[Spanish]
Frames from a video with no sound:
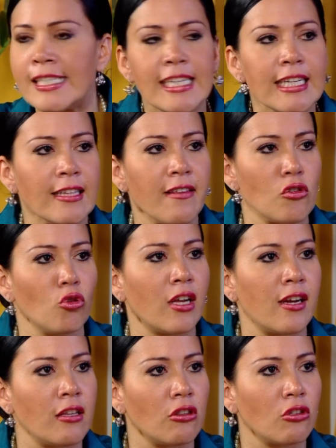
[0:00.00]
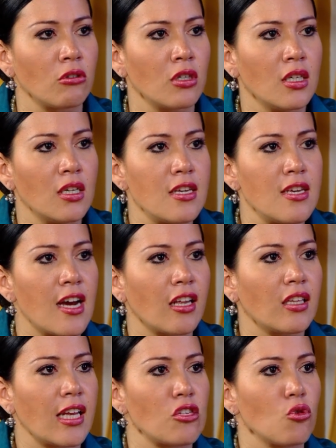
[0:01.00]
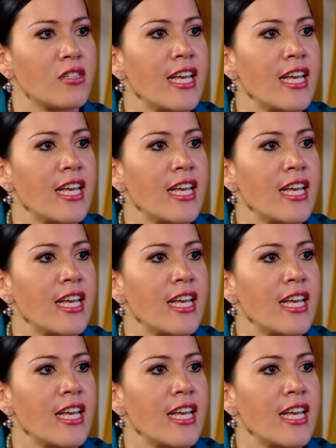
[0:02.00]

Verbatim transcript: harta de su talento y harta de sus